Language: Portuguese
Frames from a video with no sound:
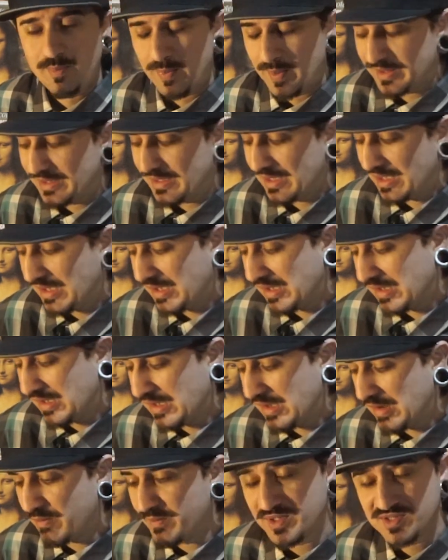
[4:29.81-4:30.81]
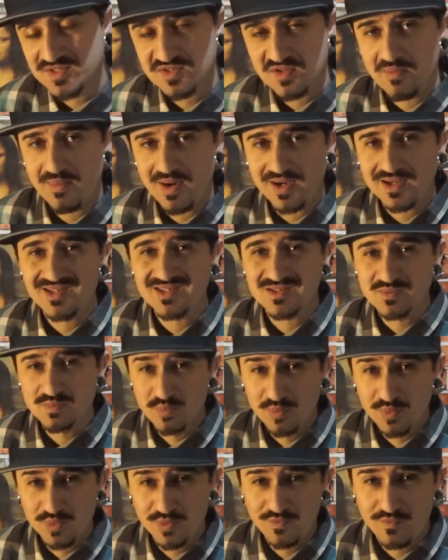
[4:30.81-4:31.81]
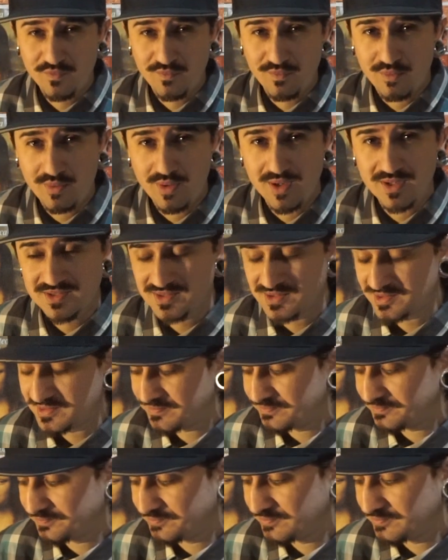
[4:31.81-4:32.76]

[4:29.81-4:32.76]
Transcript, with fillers: porque realmente são máquinas muito fortes,